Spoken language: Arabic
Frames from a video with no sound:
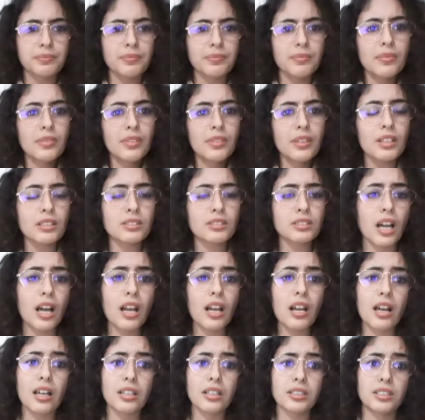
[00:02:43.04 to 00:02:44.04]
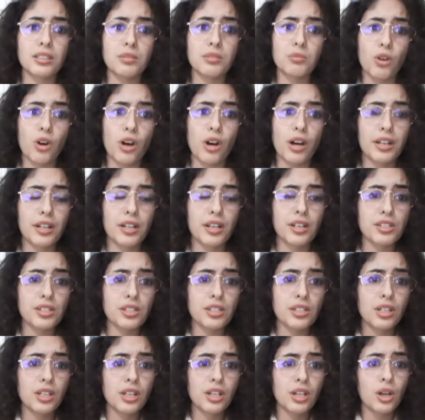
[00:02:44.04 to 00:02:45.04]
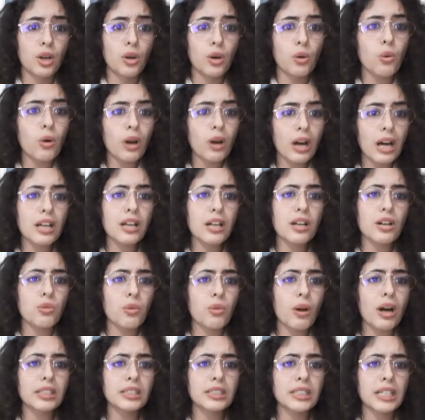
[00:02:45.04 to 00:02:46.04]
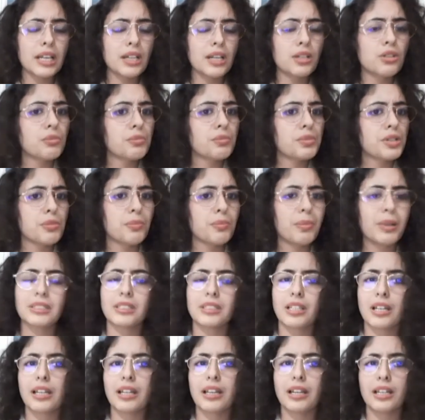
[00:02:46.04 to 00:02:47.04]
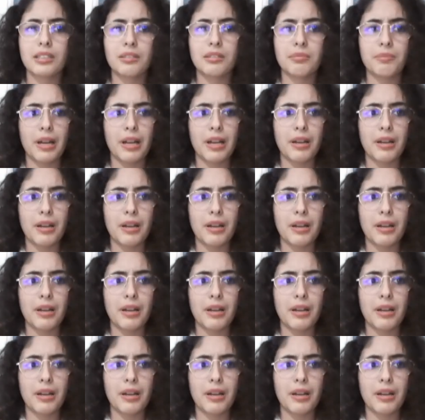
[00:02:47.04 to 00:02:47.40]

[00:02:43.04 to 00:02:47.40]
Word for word: تقلق سي المهرج وقرر وقتها انه باش يبطل الخدمة